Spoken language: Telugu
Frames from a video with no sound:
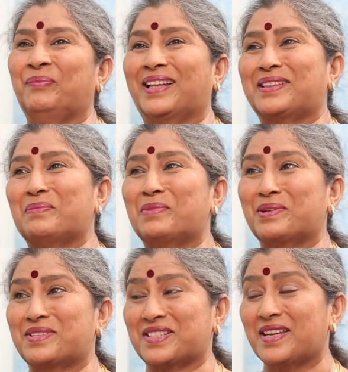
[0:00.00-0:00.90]
మా
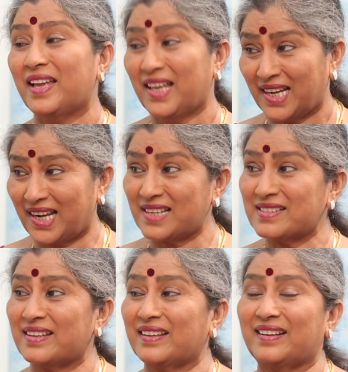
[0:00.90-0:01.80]
తమ్ముడు వచ్చి
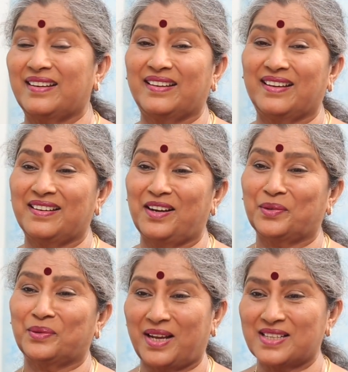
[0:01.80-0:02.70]
రాజశేఖర రెడ్డి గారిని
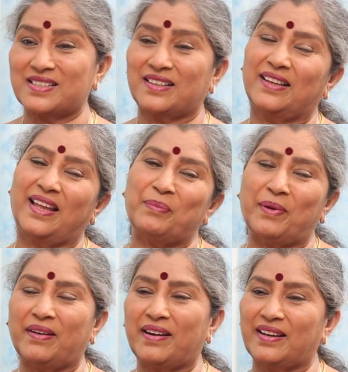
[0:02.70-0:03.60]
అడుగు రాజశేఖర్ నే
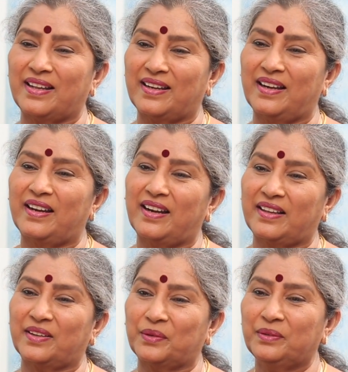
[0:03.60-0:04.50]
పోరా నేను వెళ్ళి
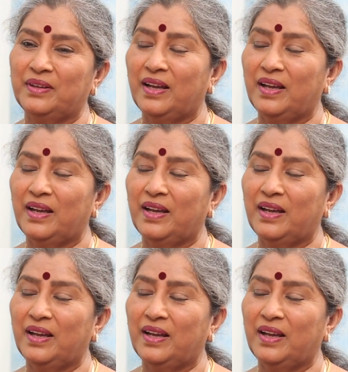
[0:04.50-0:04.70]
అడగను